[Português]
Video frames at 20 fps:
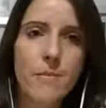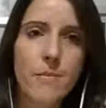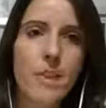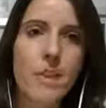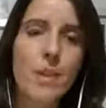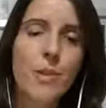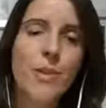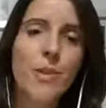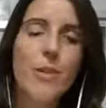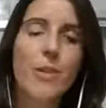As
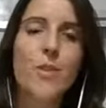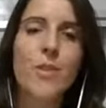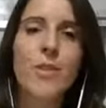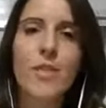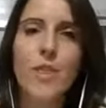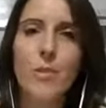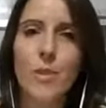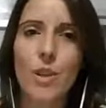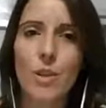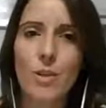pessoas vão
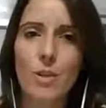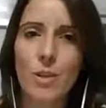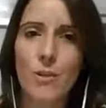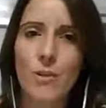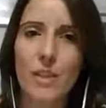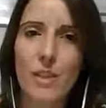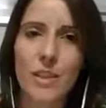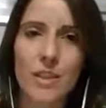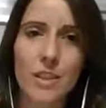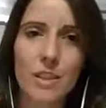saber que eu estou a
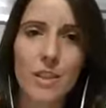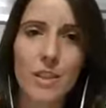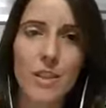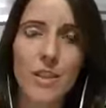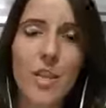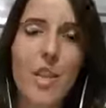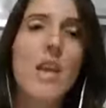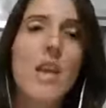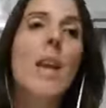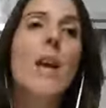falar delas,
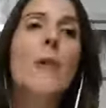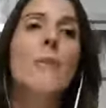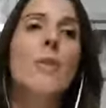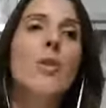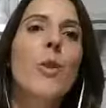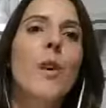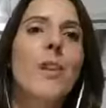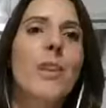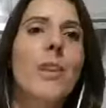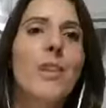mas
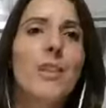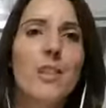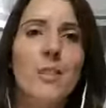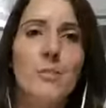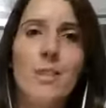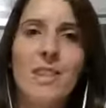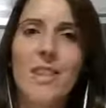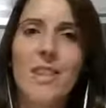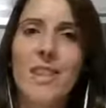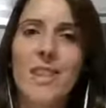qualquer das
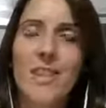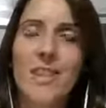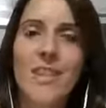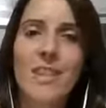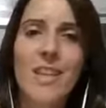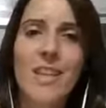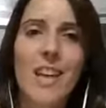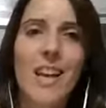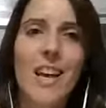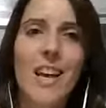
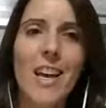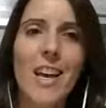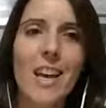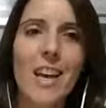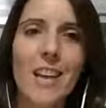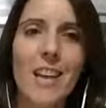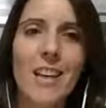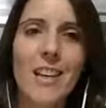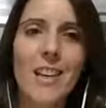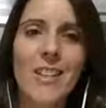maneiras,
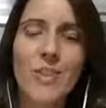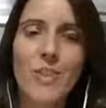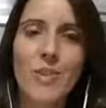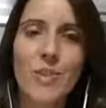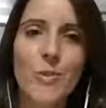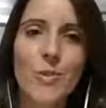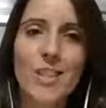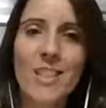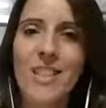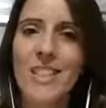uh,
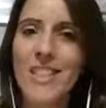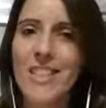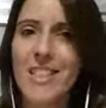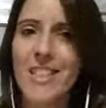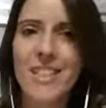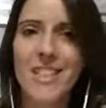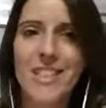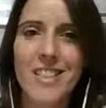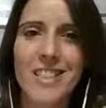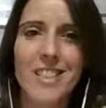somos
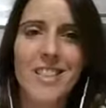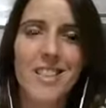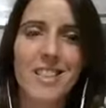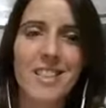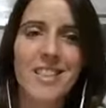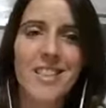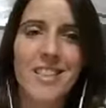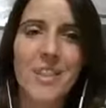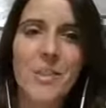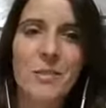
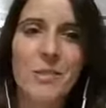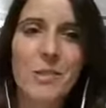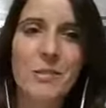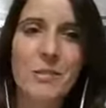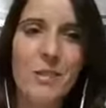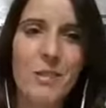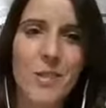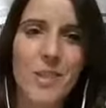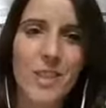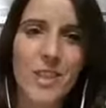362
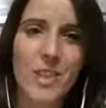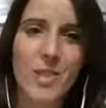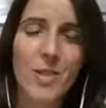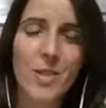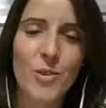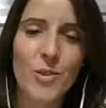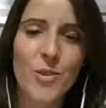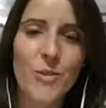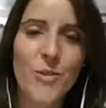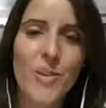pessoas neste
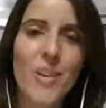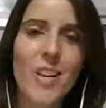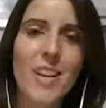grupo,